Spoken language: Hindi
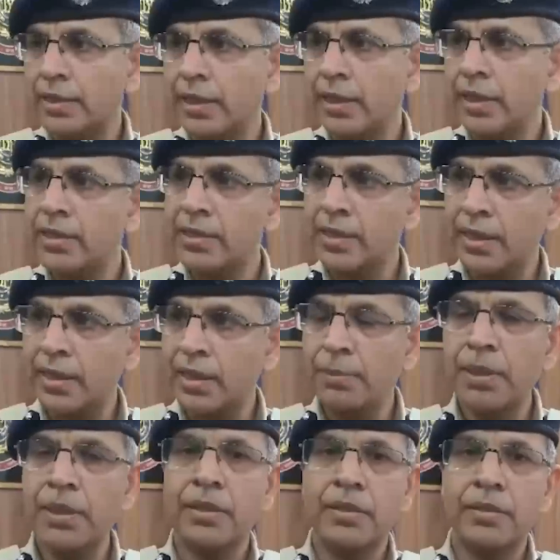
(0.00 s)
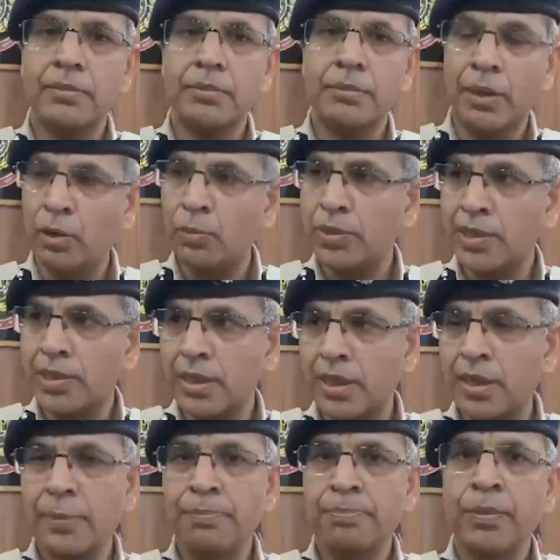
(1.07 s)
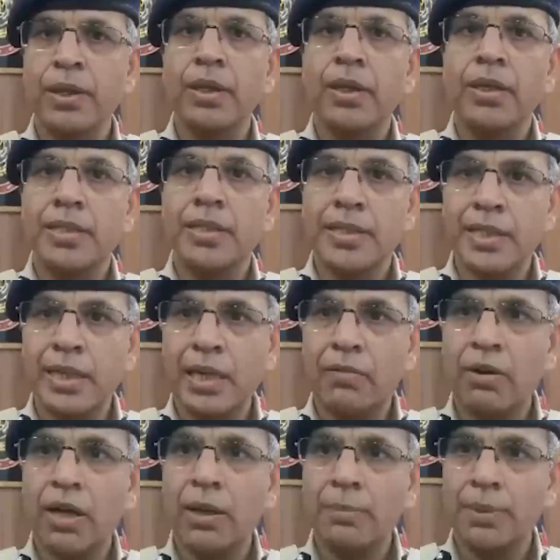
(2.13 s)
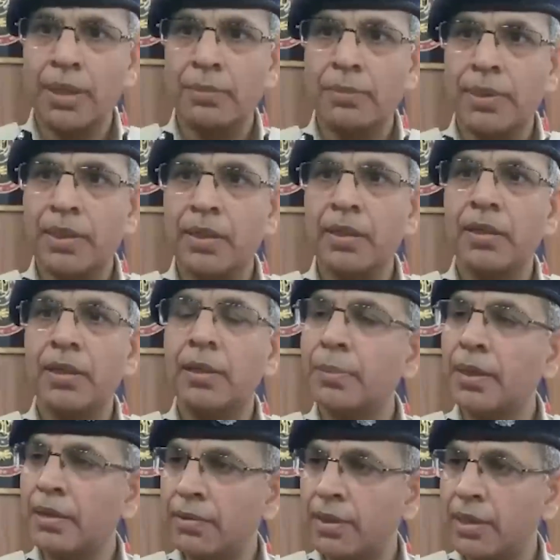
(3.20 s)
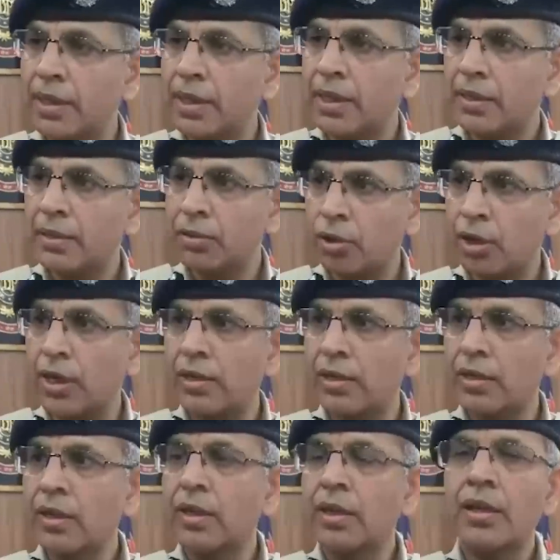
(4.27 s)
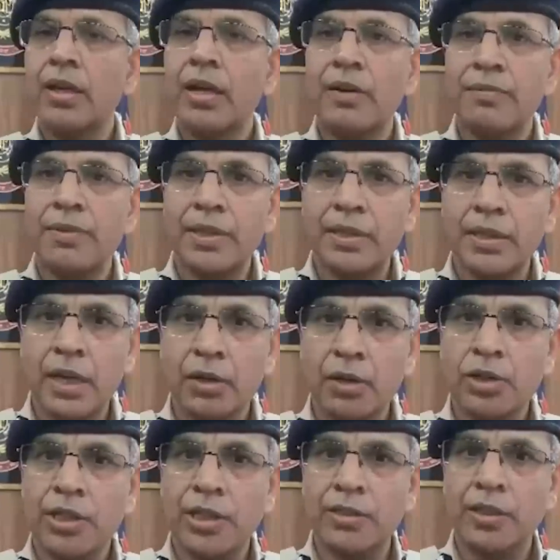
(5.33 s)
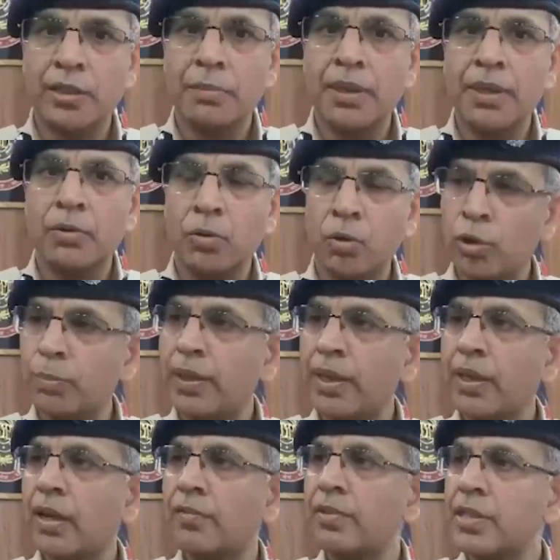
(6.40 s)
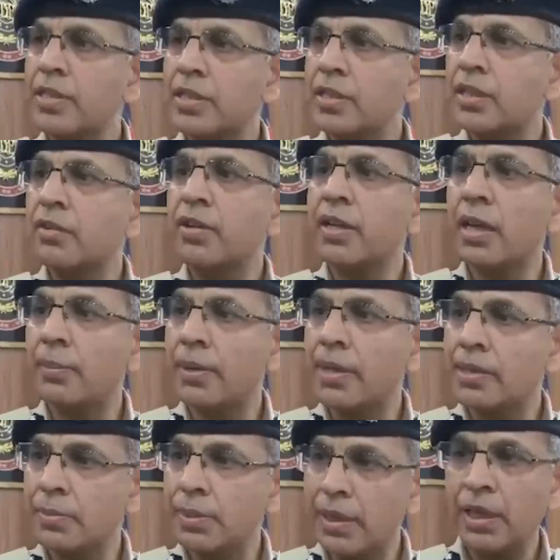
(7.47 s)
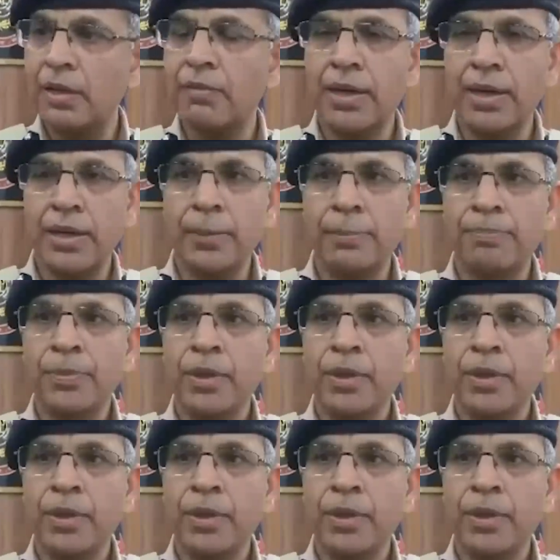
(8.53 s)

जाने की संख्या भी मालूम चल सके इसके अलावा हमने अभी निर्भया फंड के दौरान काफ़ी थानों क्षेत्र में रोड पे काफ़ी सीसीटीवी कैमरेज भी लगवाए हैं